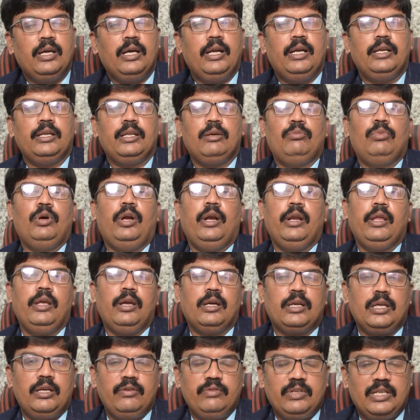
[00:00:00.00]
అంటే బాడీ
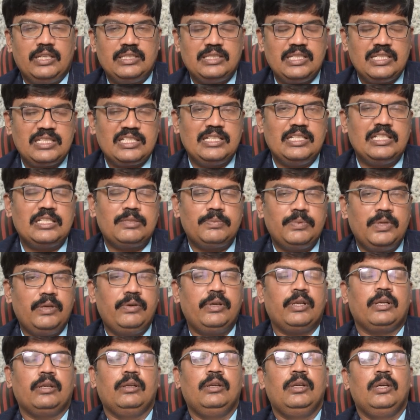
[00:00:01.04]
యొక్క రెసిస్టెన్స్
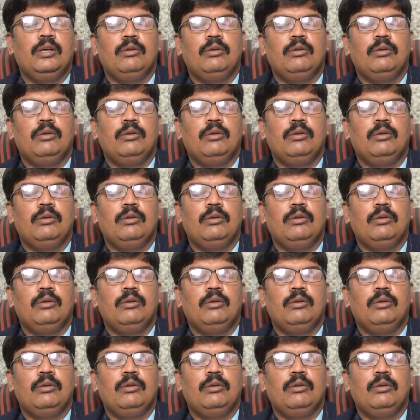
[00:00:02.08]
పవర్